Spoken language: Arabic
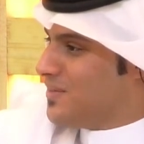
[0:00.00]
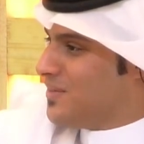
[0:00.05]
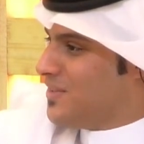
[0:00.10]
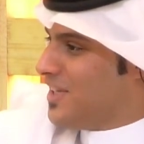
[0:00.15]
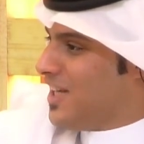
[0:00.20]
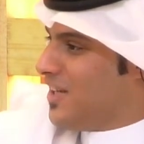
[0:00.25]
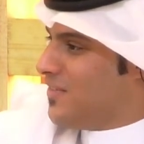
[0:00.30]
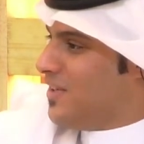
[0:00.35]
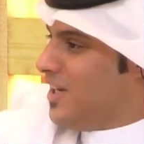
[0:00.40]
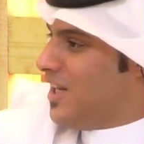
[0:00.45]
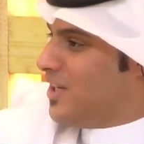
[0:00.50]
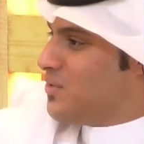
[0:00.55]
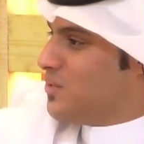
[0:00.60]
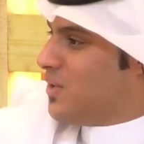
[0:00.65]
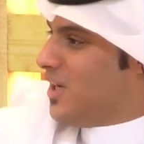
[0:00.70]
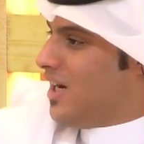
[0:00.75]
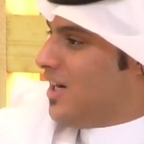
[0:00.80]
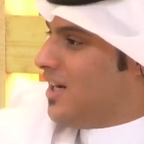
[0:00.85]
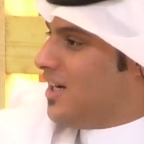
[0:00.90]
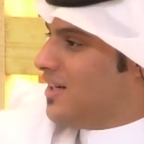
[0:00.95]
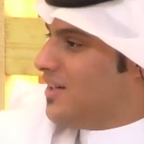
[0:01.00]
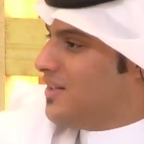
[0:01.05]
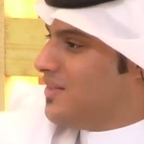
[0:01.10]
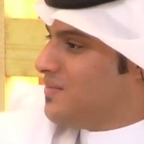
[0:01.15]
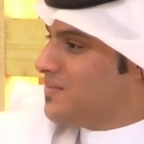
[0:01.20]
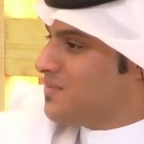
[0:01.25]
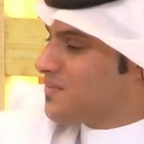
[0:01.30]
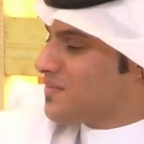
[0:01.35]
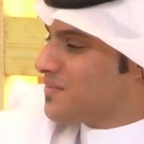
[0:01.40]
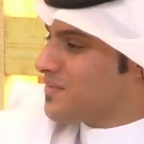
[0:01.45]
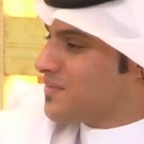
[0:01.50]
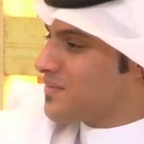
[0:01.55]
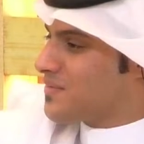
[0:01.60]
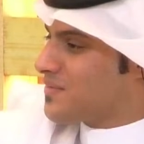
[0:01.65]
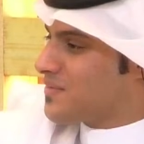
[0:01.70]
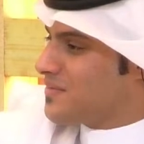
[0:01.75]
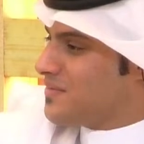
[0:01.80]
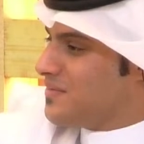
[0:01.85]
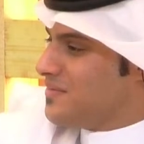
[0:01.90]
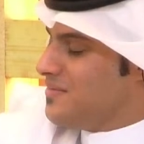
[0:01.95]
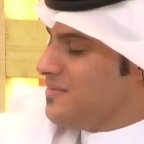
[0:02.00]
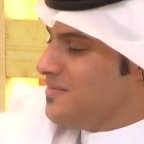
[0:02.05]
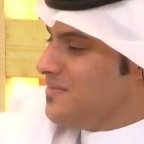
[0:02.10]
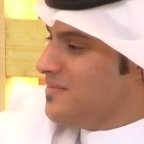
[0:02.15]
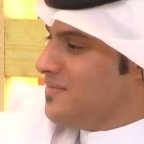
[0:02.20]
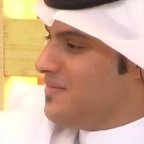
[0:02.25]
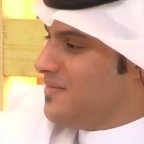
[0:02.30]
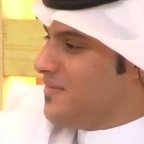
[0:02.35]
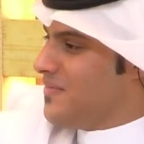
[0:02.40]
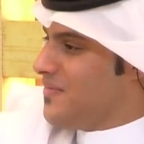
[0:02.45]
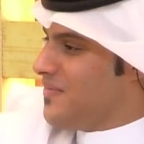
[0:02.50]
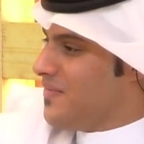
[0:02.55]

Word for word: كيف الاجواء؟ والله الحمد لله